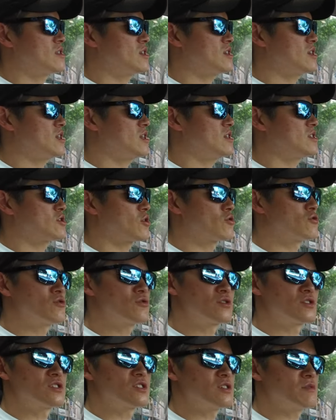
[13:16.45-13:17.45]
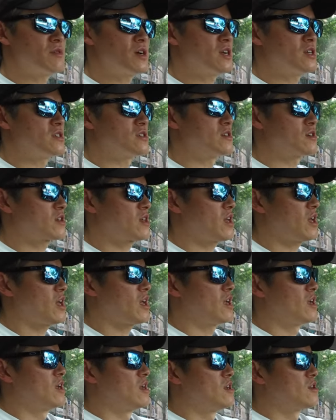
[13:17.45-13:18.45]
특히 저도 그렇지만
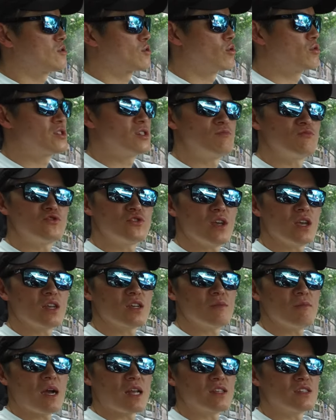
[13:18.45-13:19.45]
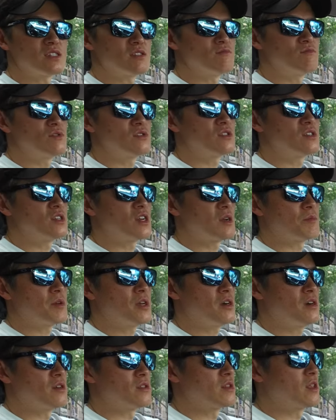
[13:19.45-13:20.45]
이렇게 도심 주행이 많으신
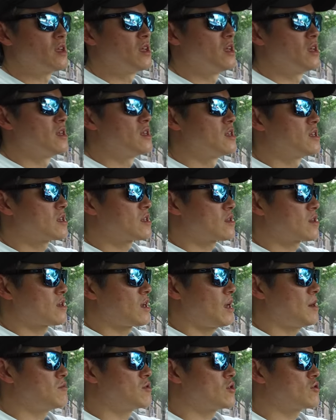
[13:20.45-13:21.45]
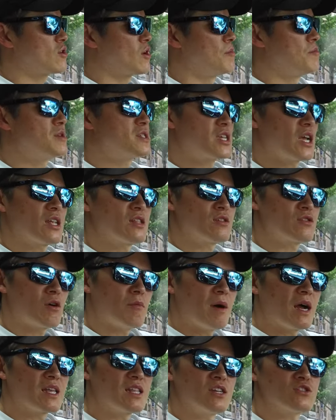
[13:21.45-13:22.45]
분들이라면 아무래도 연비 차이는
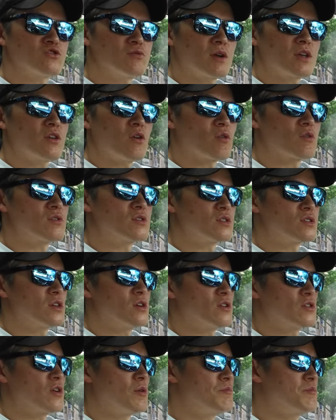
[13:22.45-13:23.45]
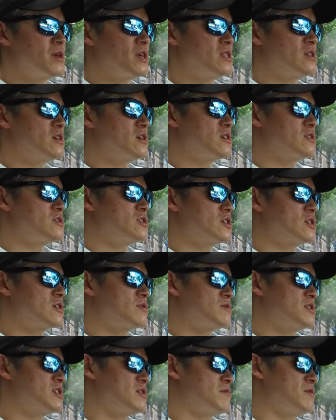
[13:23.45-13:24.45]
더 많이 날 수밖에 없거든요. 연비는
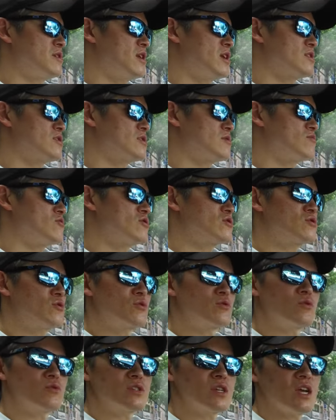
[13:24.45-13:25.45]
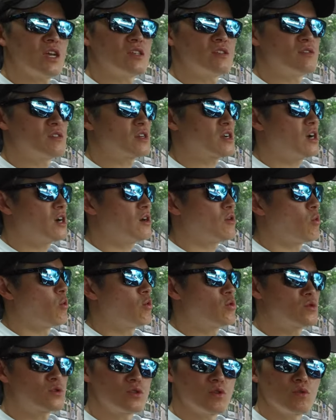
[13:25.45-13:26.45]
지금 십일에서 십육 정도 차이니까
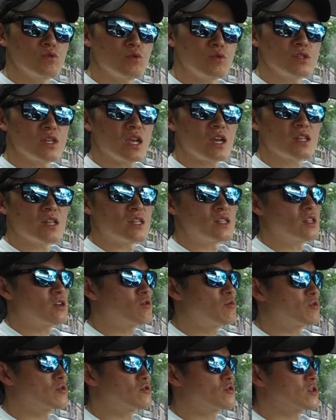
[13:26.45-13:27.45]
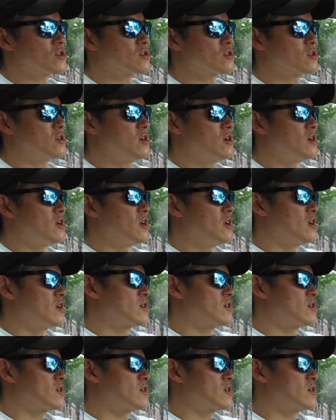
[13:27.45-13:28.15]
오 정도 차이가 난다고 볼 수 있거든요.